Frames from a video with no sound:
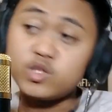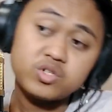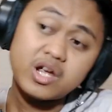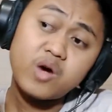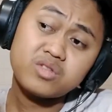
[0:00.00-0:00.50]
itu
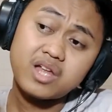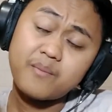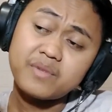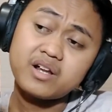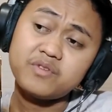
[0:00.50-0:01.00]
sih yang aku
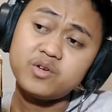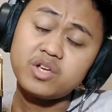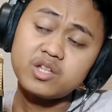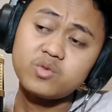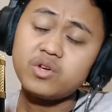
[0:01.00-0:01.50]
tangkap dari video
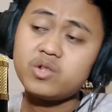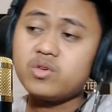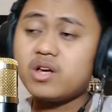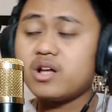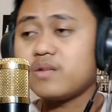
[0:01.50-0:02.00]
itu
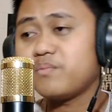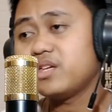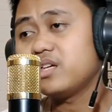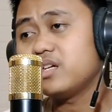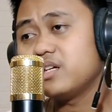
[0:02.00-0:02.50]
gitu ya
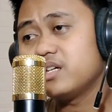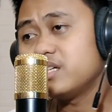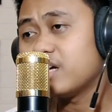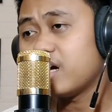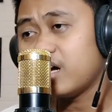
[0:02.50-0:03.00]
tapi
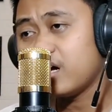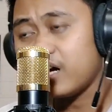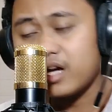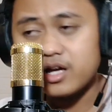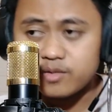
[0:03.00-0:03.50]
ya
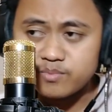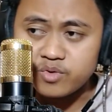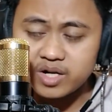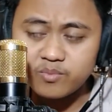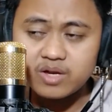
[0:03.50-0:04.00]
kan
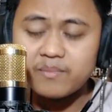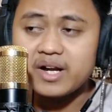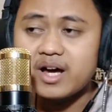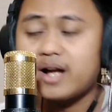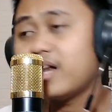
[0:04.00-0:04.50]
mungkin punya
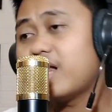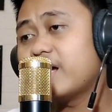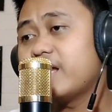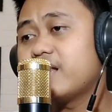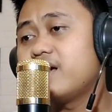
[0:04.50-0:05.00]
pandangan yang
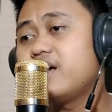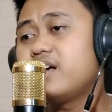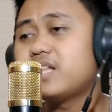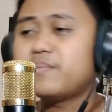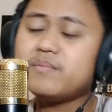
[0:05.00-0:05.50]
lain
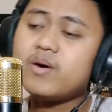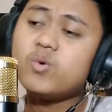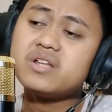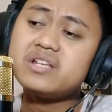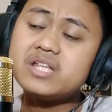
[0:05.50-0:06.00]
tapi
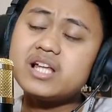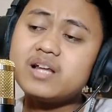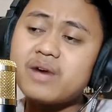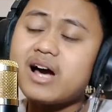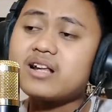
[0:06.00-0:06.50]
bagusnya di sini
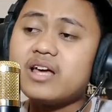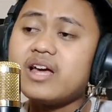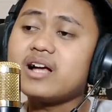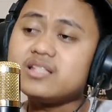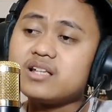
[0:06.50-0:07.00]
saling menghargai
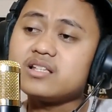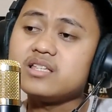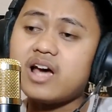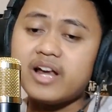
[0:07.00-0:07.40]
aja sih